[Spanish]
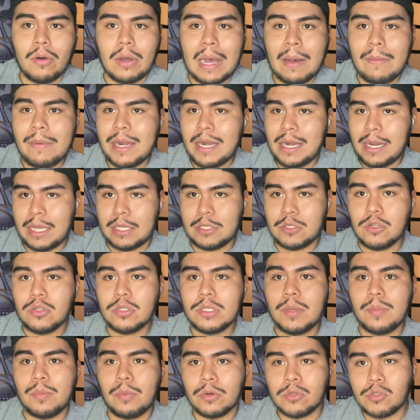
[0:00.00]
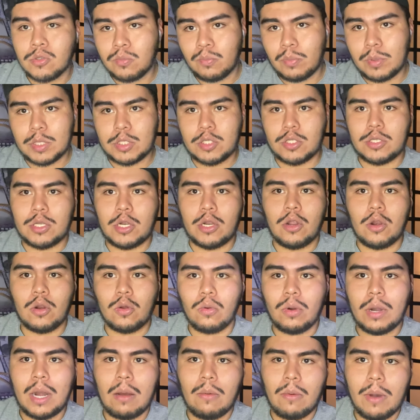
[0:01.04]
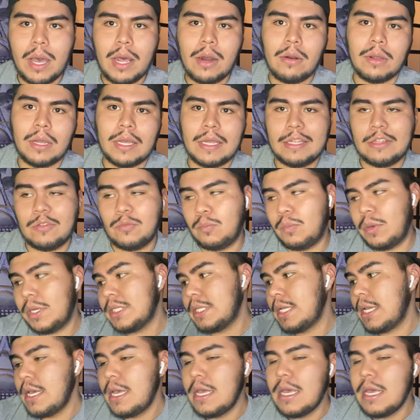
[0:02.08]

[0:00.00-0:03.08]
Gabriel Jesús y por supuesto Sergio El Cunagüero, que después